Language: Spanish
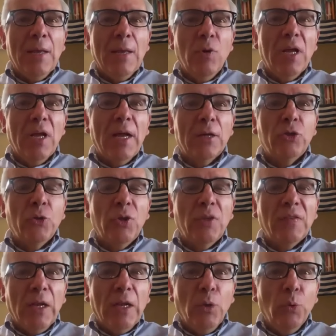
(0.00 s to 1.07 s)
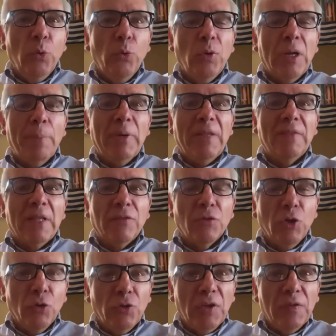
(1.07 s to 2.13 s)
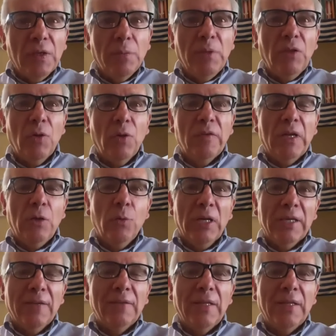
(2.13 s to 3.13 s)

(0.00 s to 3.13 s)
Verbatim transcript: un acto de salud, una prestación de servicio de salud